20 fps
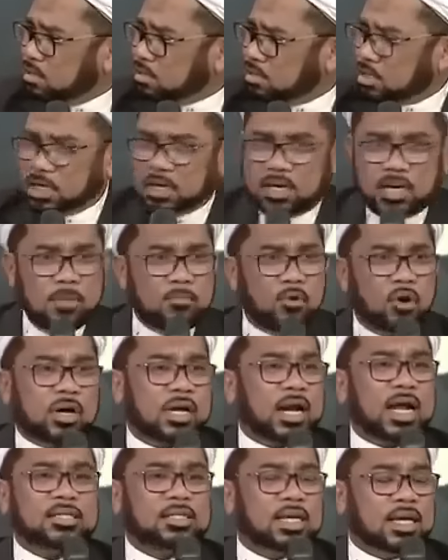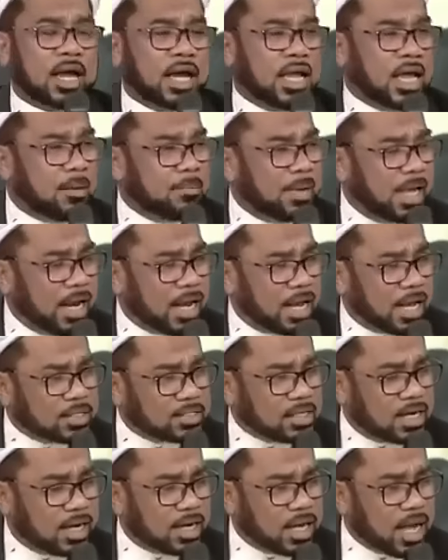Sedemokrasi kayak Amerika
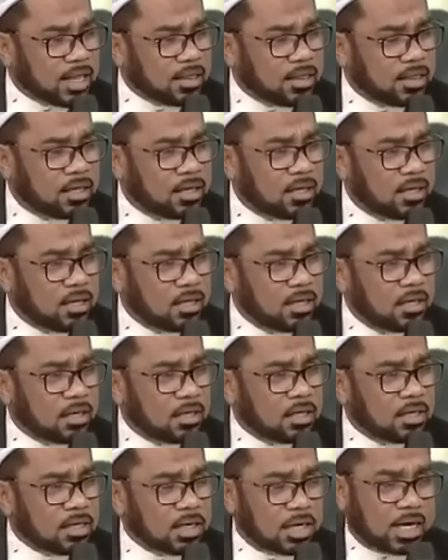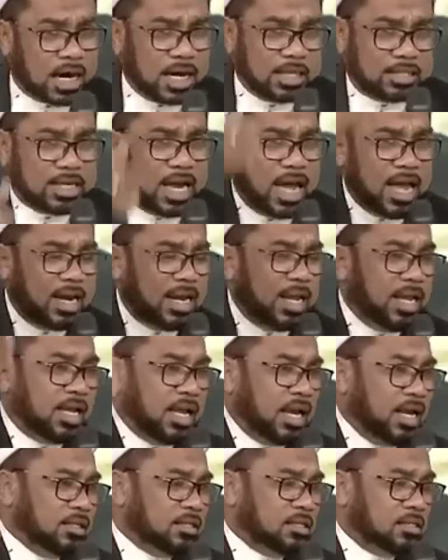Serikat, kerajaan
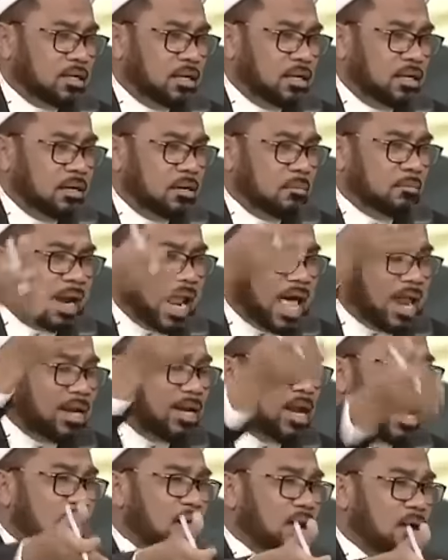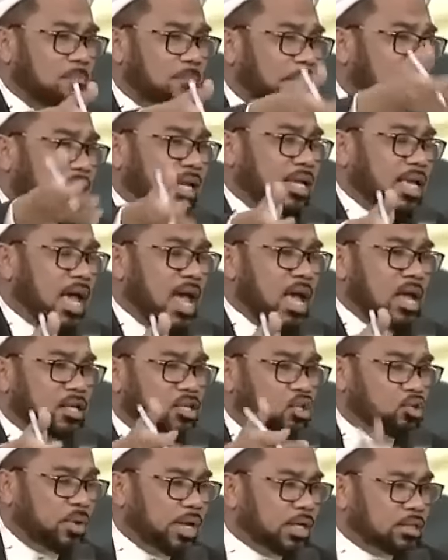Inggris, Belanda, Belgia,
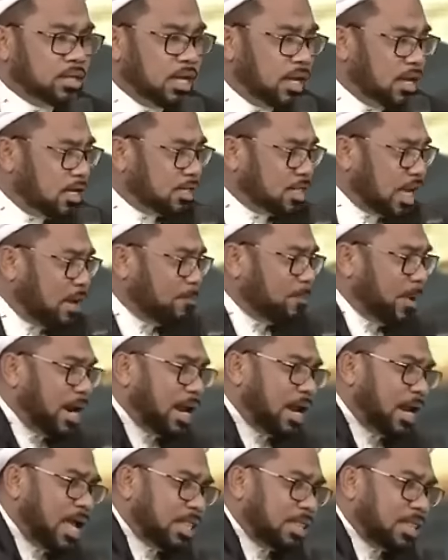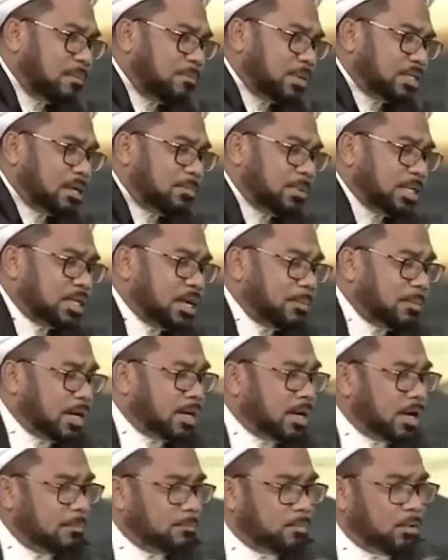Swiss. Saya pernah datang bersama-sama
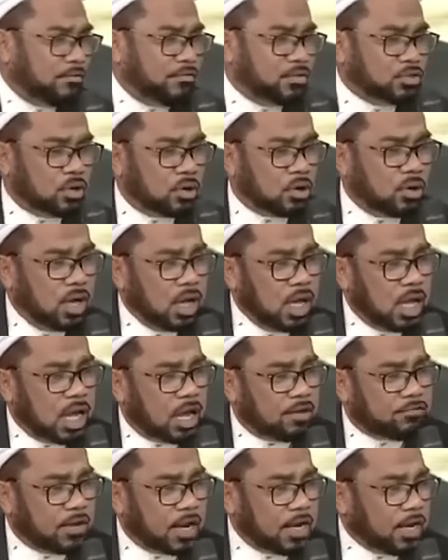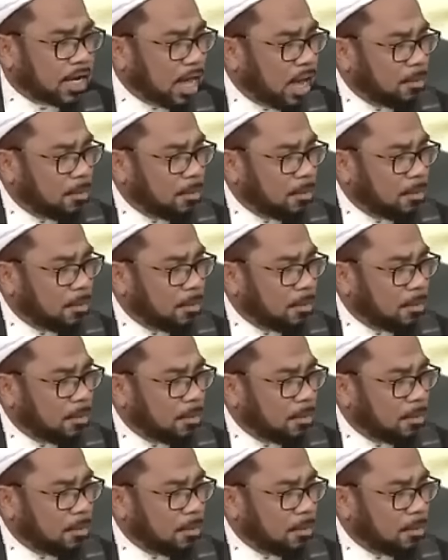dengan Profesor Effendi.